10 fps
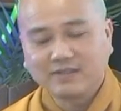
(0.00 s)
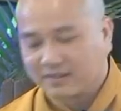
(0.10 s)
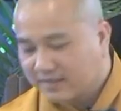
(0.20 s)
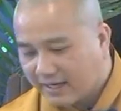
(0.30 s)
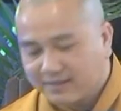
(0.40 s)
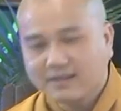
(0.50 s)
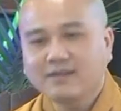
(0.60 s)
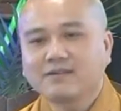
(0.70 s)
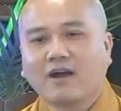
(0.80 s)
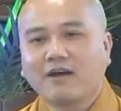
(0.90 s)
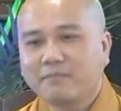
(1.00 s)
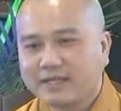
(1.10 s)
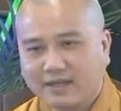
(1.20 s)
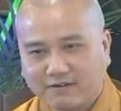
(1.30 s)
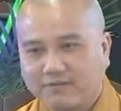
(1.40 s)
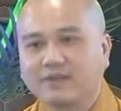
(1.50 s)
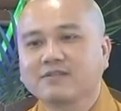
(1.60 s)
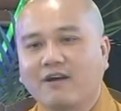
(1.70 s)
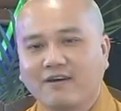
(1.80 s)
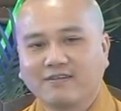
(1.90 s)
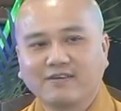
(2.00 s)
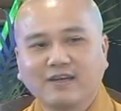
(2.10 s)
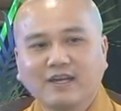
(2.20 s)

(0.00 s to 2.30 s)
Những thánh tích đó bây giờ vẫn còn.